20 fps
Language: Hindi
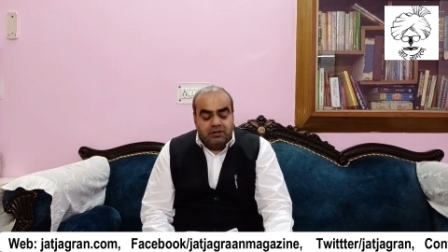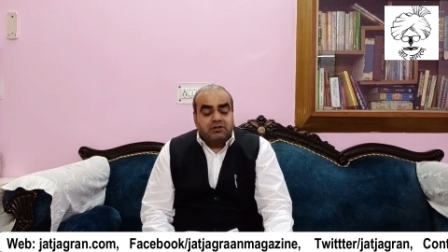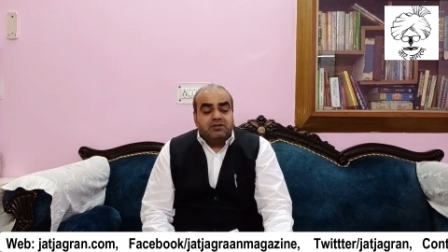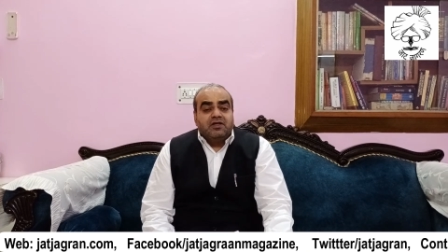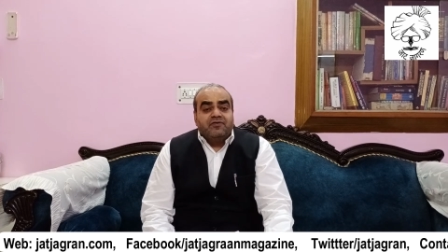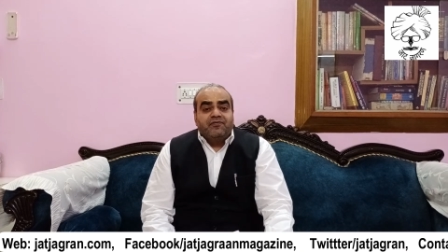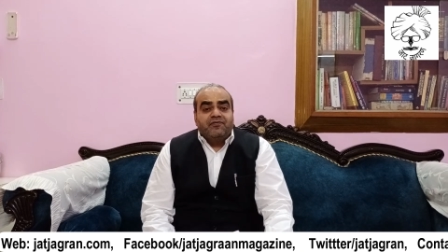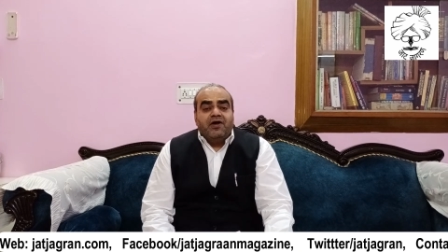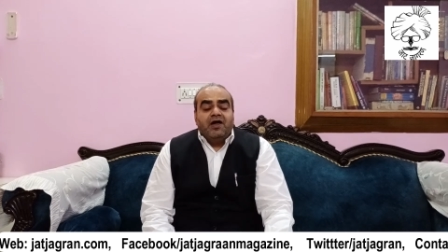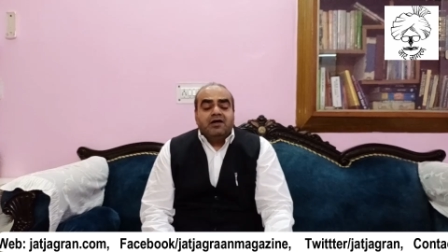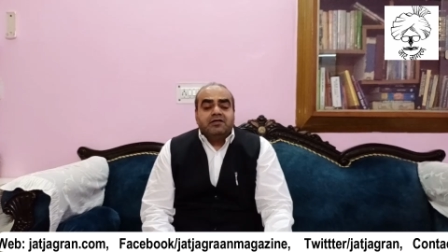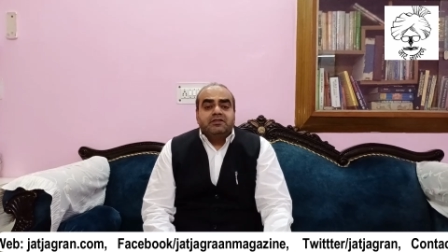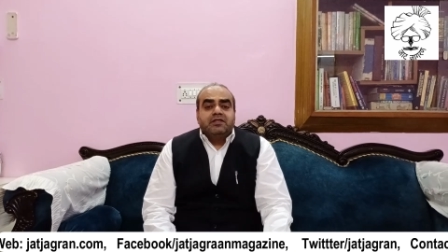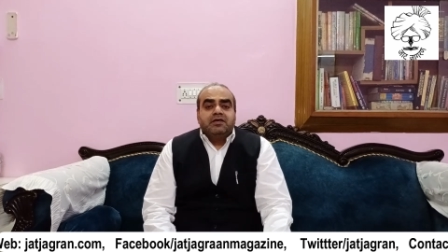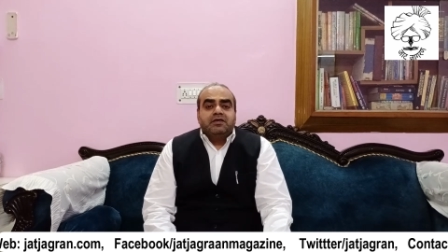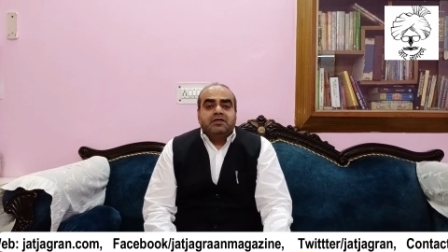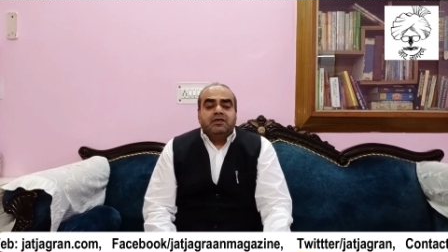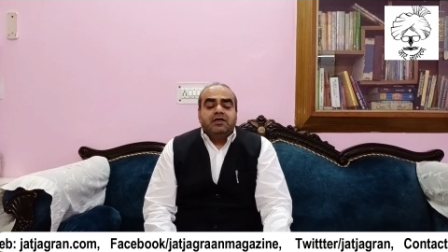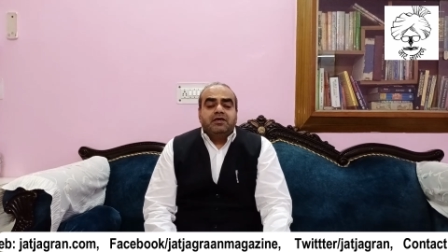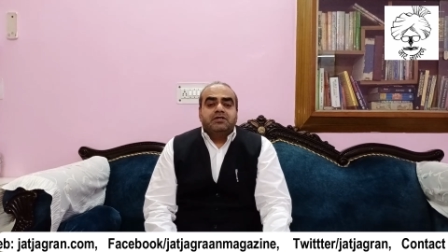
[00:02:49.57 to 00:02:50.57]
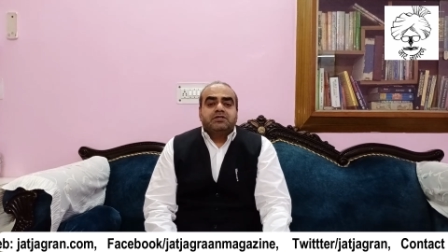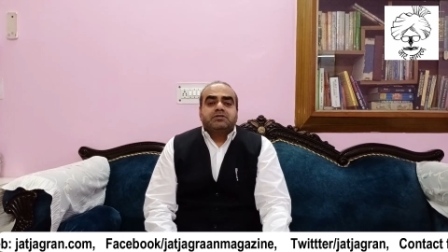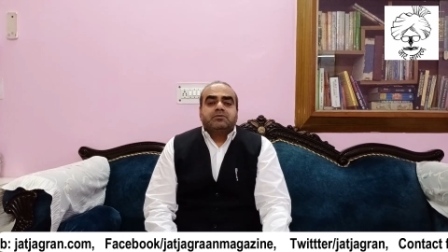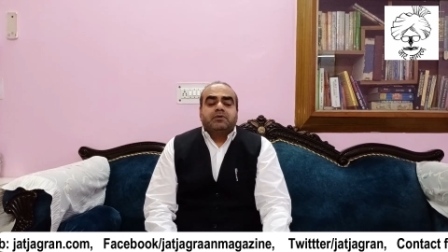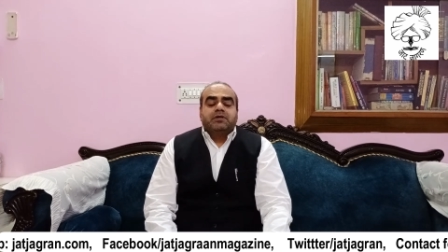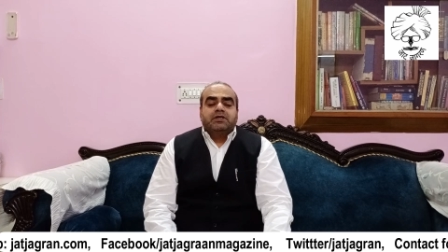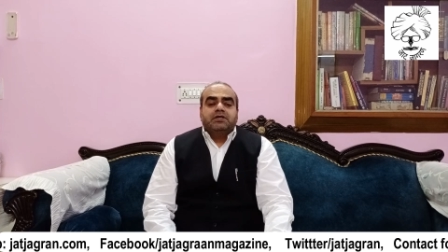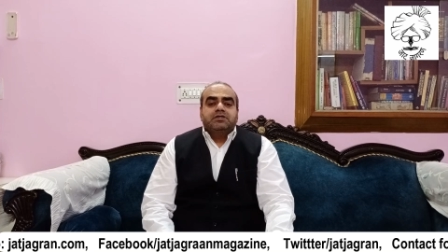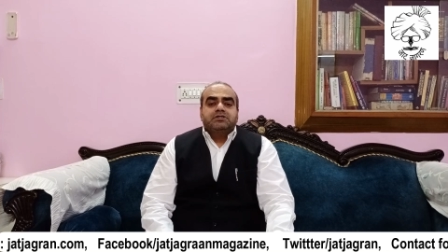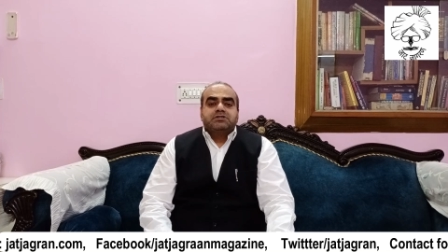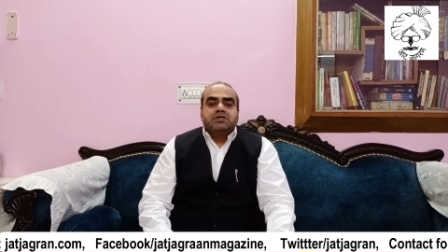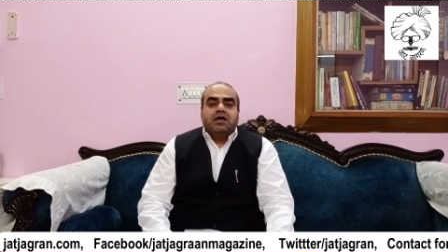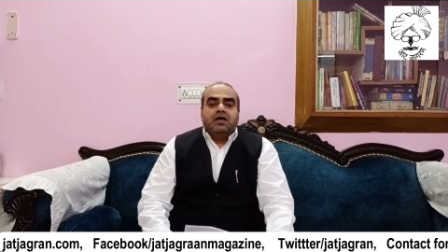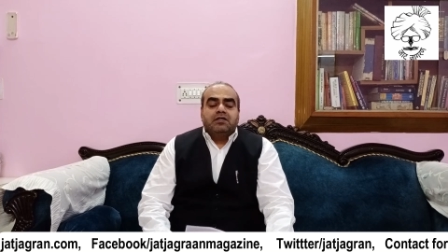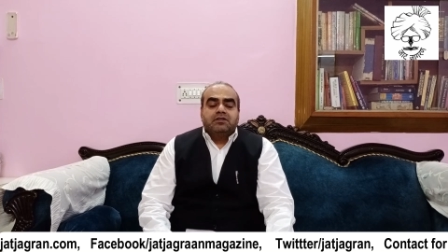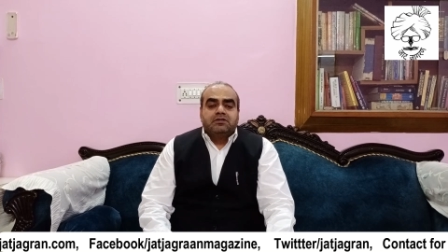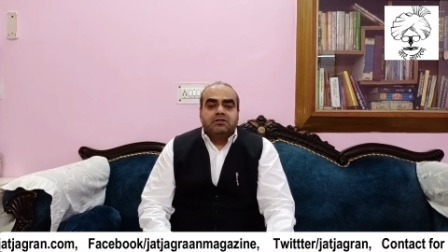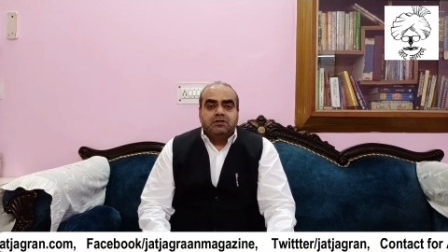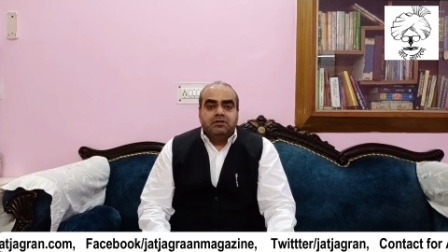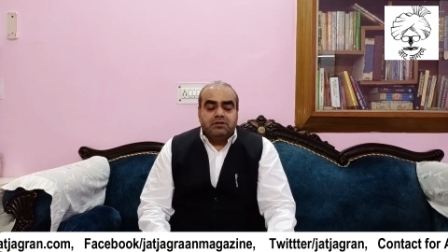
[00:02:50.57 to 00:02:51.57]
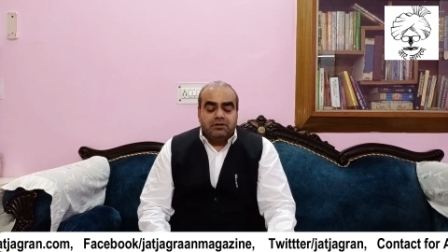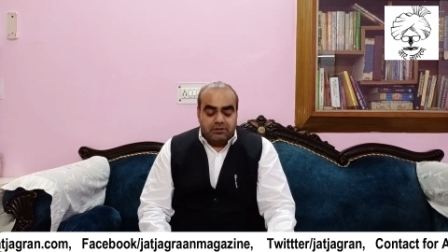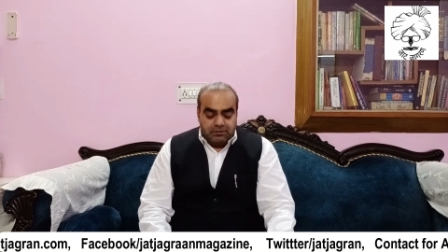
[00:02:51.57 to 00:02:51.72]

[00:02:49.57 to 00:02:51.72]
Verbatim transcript: इत्तफाक देखिए ईश्वर की चाह थी